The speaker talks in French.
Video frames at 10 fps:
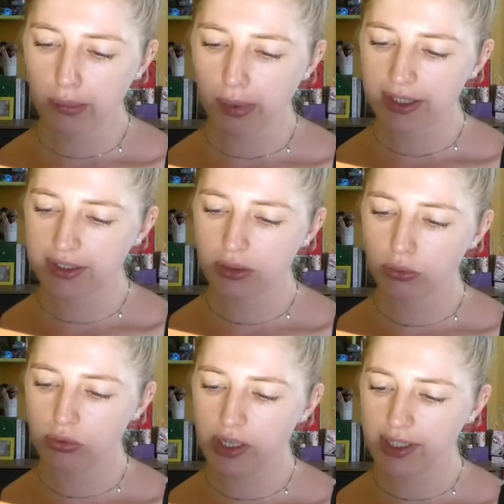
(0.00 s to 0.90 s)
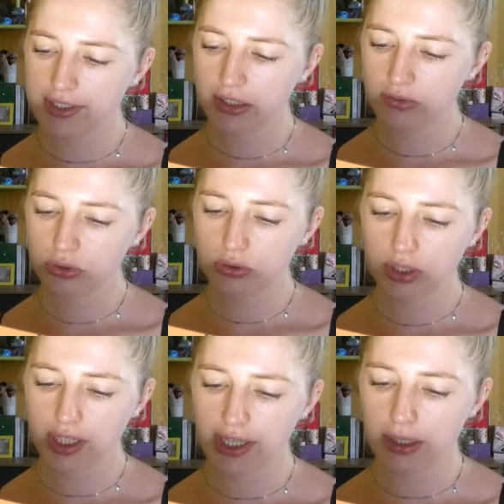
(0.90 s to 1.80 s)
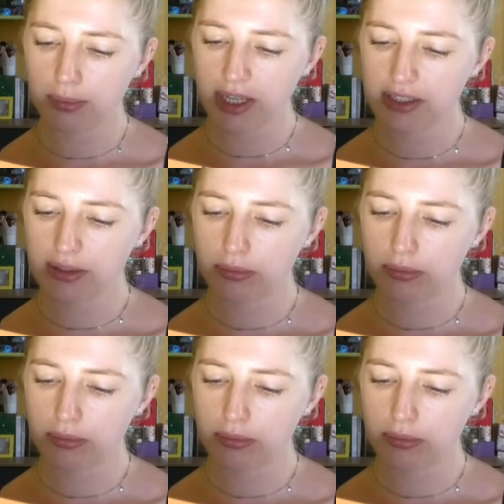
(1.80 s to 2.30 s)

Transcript: partir rouler et s'aventurer les mailles